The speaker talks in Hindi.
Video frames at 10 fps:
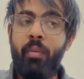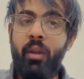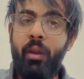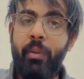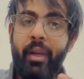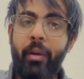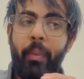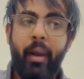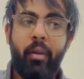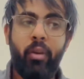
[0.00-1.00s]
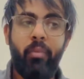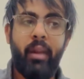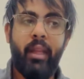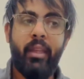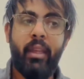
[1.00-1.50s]
लिमिटेड पेट्रोल
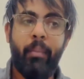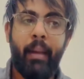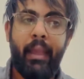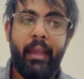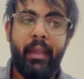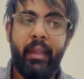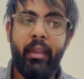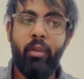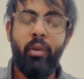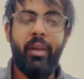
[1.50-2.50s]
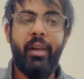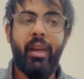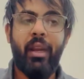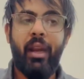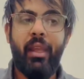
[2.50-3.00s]
मिला जी के बाइक के लिए दो
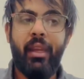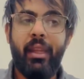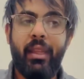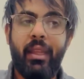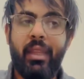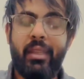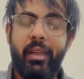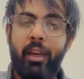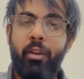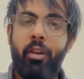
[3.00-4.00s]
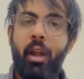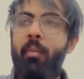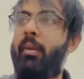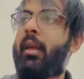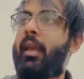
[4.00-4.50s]
लीटर गाड़ी के लिए दस लीटर और
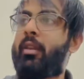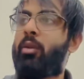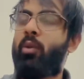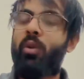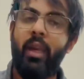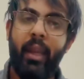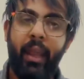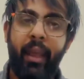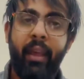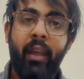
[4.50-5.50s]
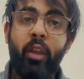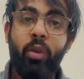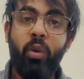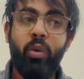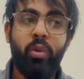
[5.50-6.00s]
आपने कहीं दूर जाना है
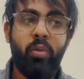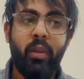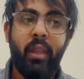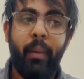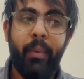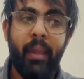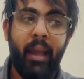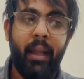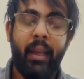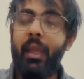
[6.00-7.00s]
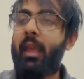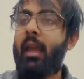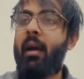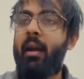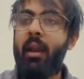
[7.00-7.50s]
तो उस वक्त आप क्या करेंगे
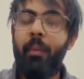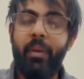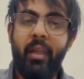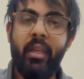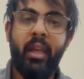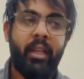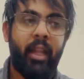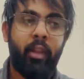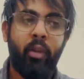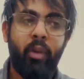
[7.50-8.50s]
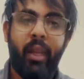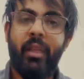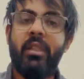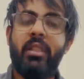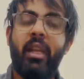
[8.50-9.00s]
अगर आप रिक्शा चलाते हो
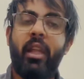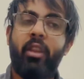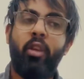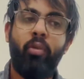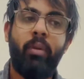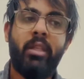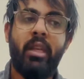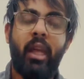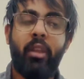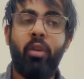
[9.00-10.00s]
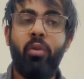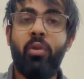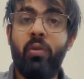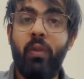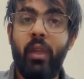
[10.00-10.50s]
टैक्सी चलाते हो उबर चलाते हो
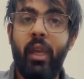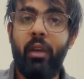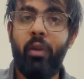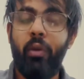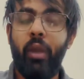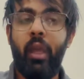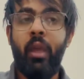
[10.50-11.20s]
उस वक्त क्या करोगे